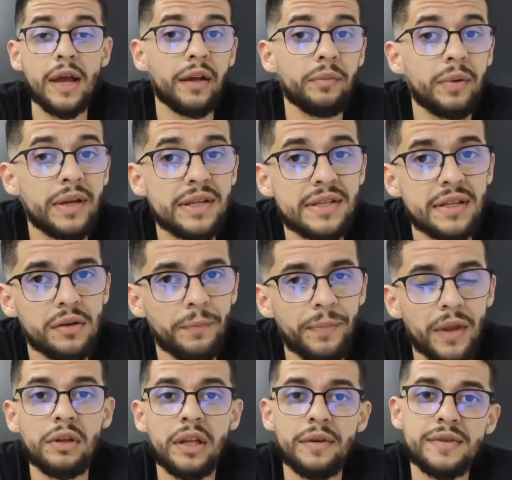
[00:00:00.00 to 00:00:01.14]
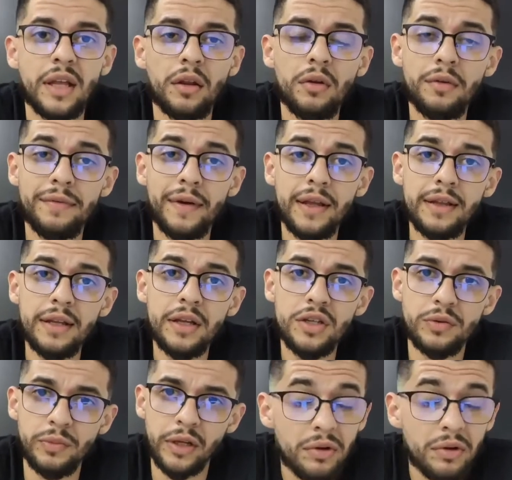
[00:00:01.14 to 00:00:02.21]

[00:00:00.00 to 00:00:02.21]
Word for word: é a impressão que o entrevistador vai ter de mim.